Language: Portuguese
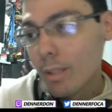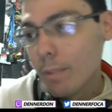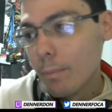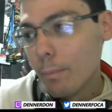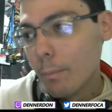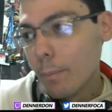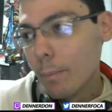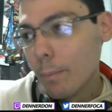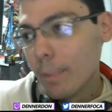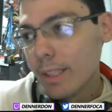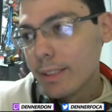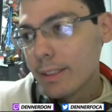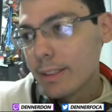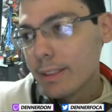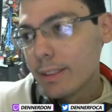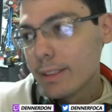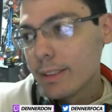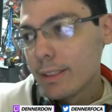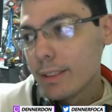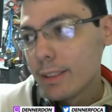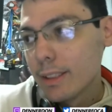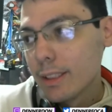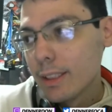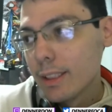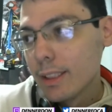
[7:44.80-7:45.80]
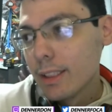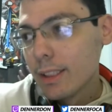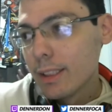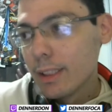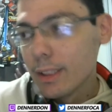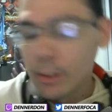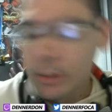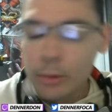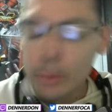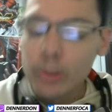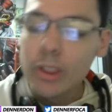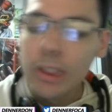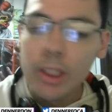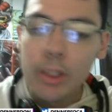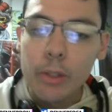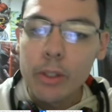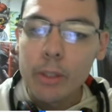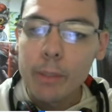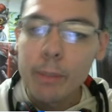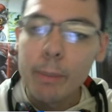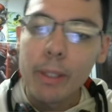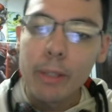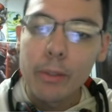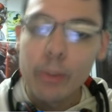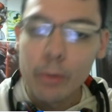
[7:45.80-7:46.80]
mas eu tinha um
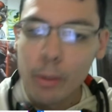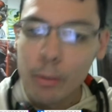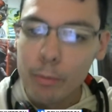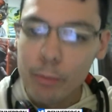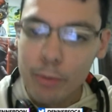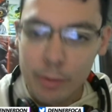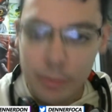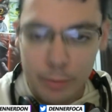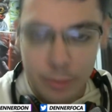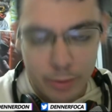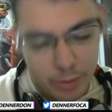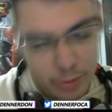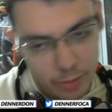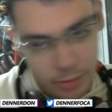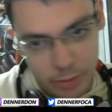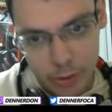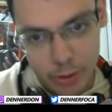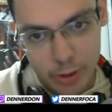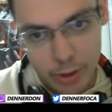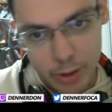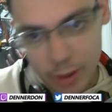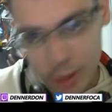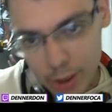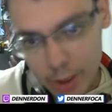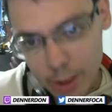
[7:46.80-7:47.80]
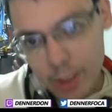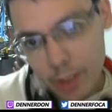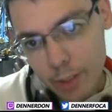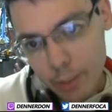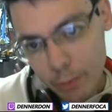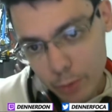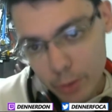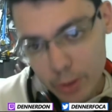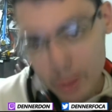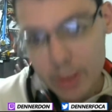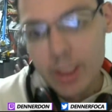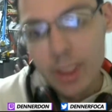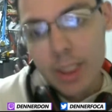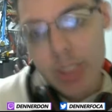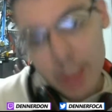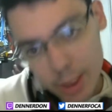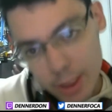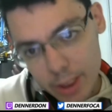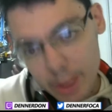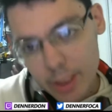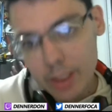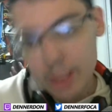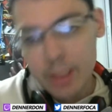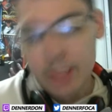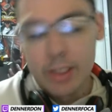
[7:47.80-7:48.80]
aspecto óbvio de você
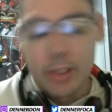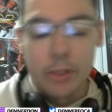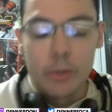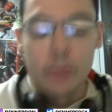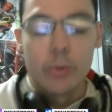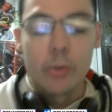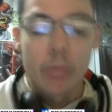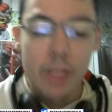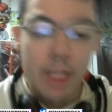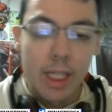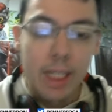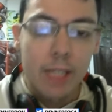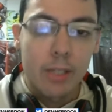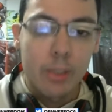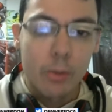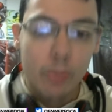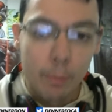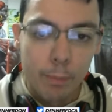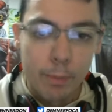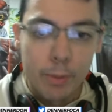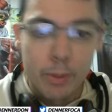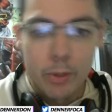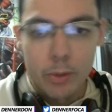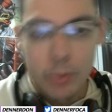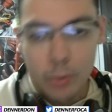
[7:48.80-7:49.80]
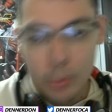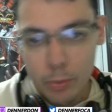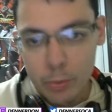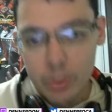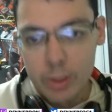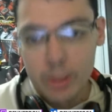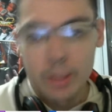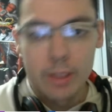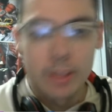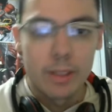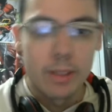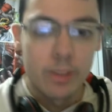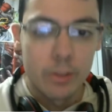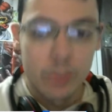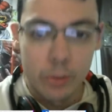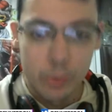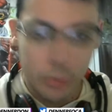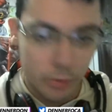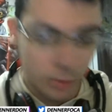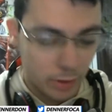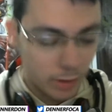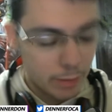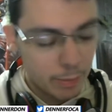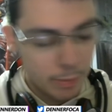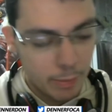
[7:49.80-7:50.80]
ir e jogar com pessoas,
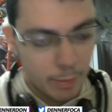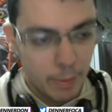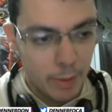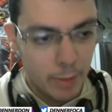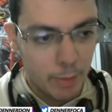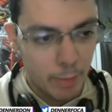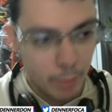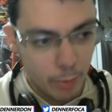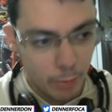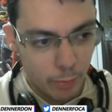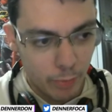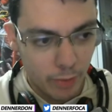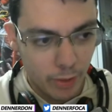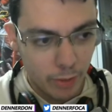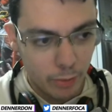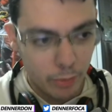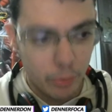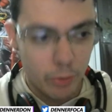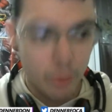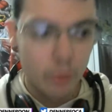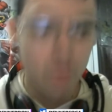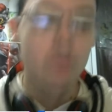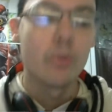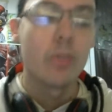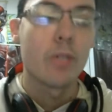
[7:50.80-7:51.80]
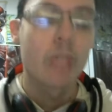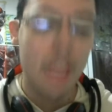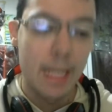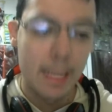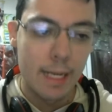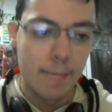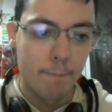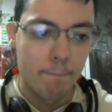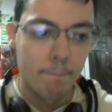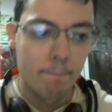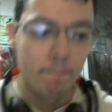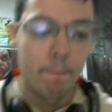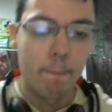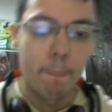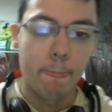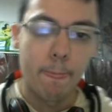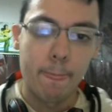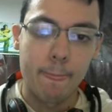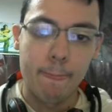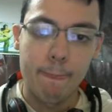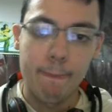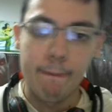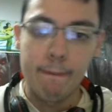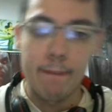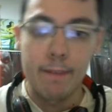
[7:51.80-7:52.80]
simplesmente pelo fato de jogar.
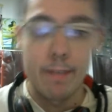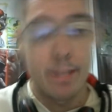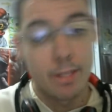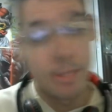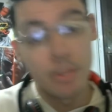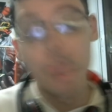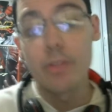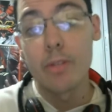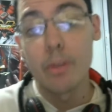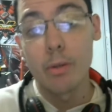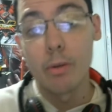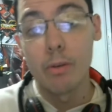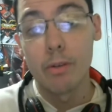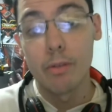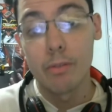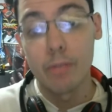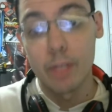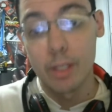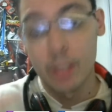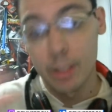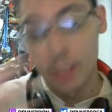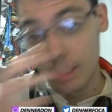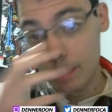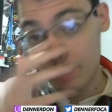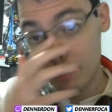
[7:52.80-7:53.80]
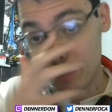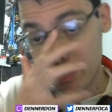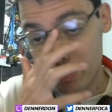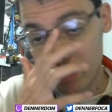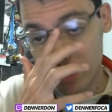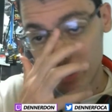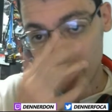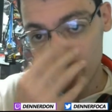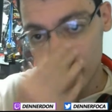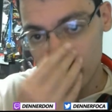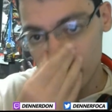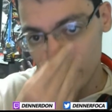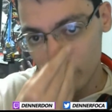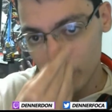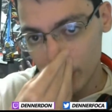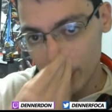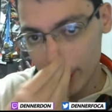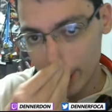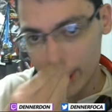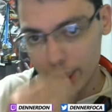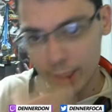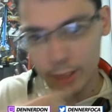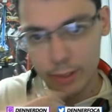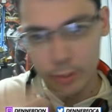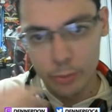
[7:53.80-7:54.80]
E ser um offline que é bem melhor que
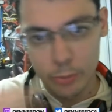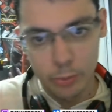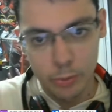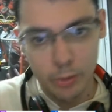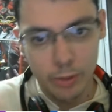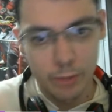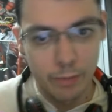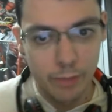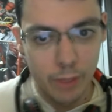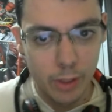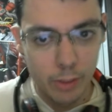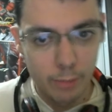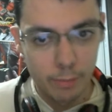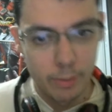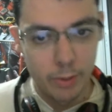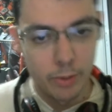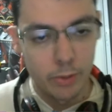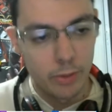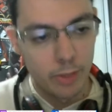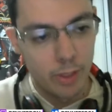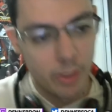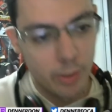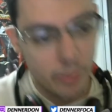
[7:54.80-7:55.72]
online, né? Que o jogo é feito para jogar